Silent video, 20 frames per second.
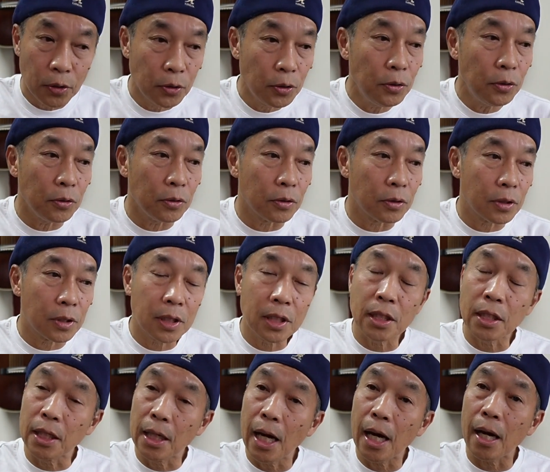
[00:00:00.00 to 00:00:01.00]
いう
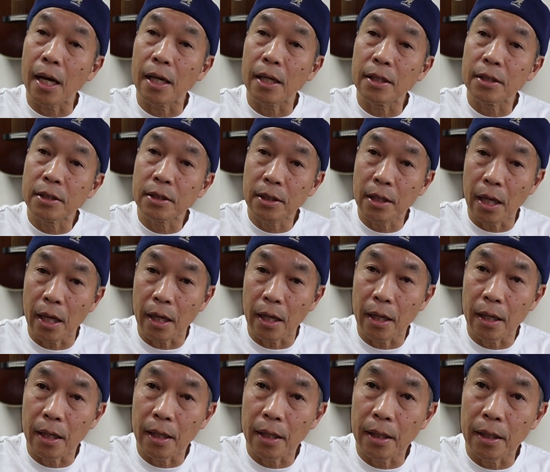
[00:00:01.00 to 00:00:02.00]
気がして
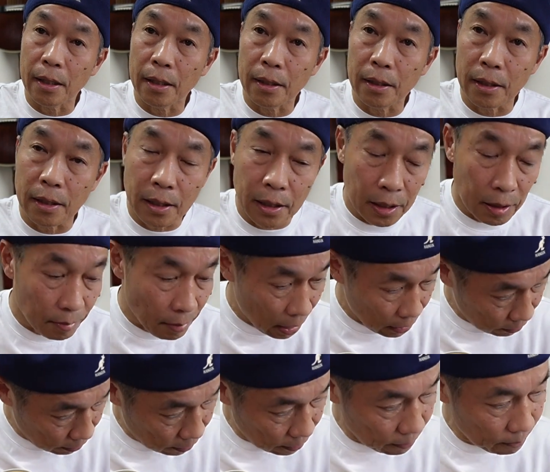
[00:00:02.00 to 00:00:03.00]
いま
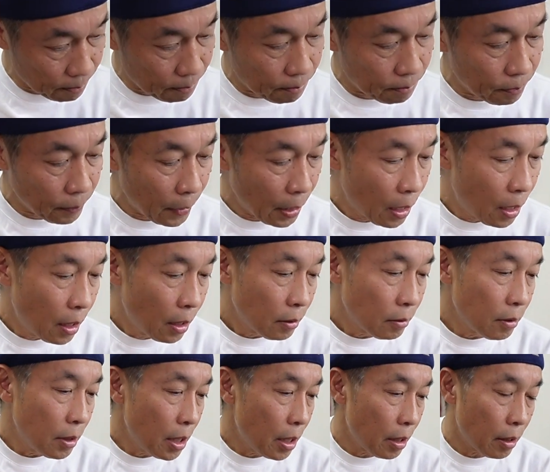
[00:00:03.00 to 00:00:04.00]
す。
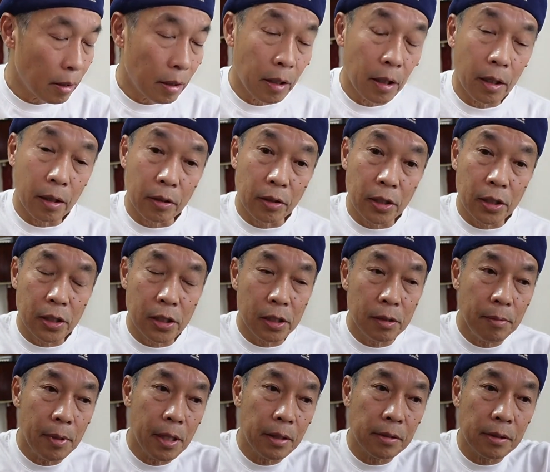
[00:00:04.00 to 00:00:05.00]
で、
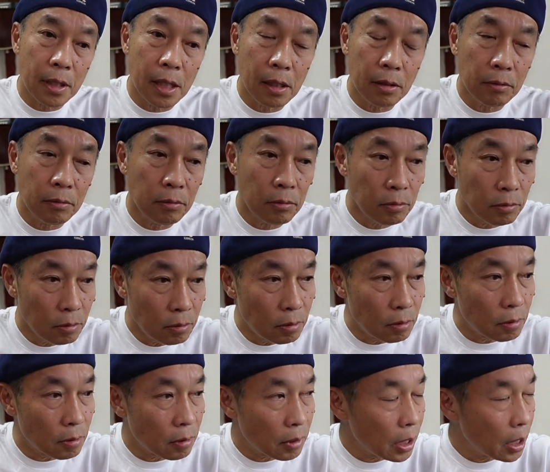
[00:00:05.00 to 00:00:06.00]
岸辺さん
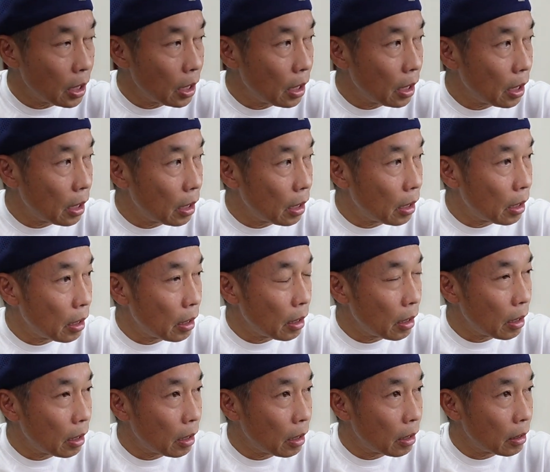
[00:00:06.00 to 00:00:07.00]
の、
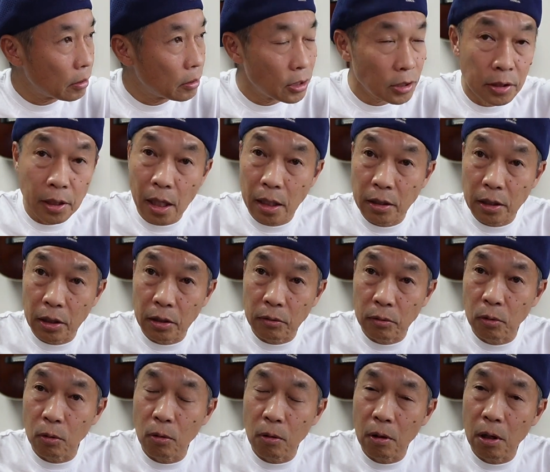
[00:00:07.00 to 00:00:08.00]
実際に
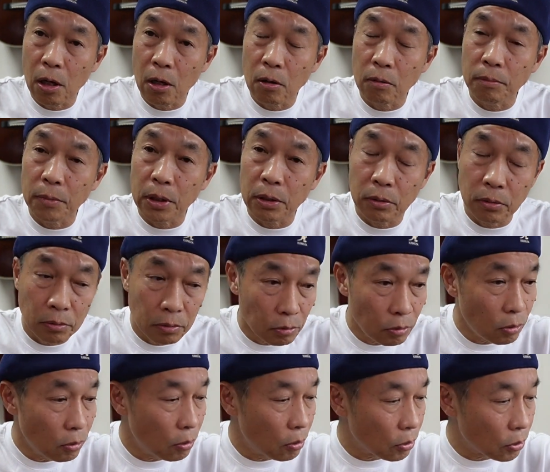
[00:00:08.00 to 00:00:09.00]
動画を見る
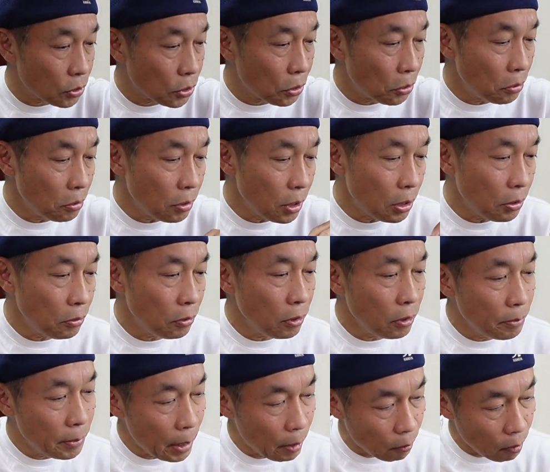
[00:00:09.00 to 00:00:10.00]
と、少年の
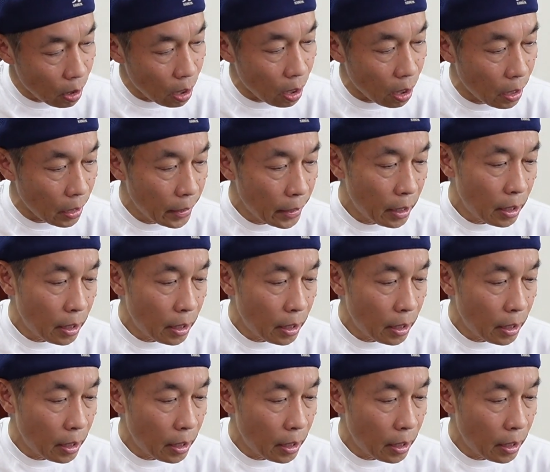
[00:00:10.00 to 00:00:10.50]
夢は、